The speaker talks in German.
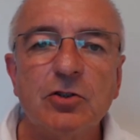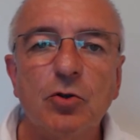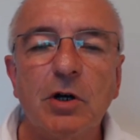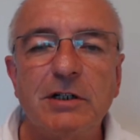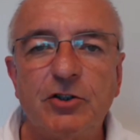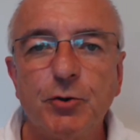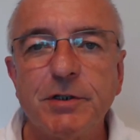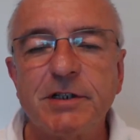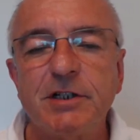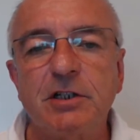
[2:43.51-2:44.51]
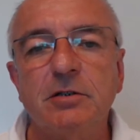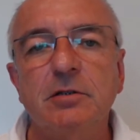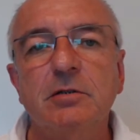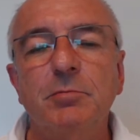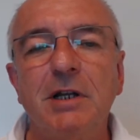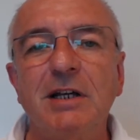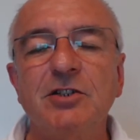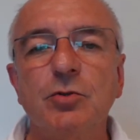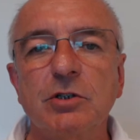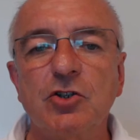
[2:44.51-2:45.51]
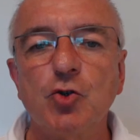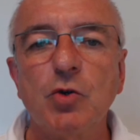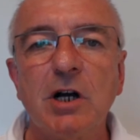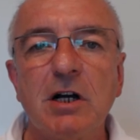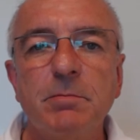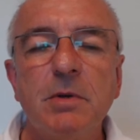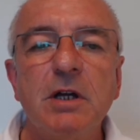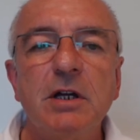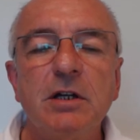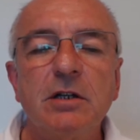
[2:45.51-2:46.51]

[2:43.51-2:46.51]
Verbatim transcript: noch eine zusätzliche Belastung dazu kam,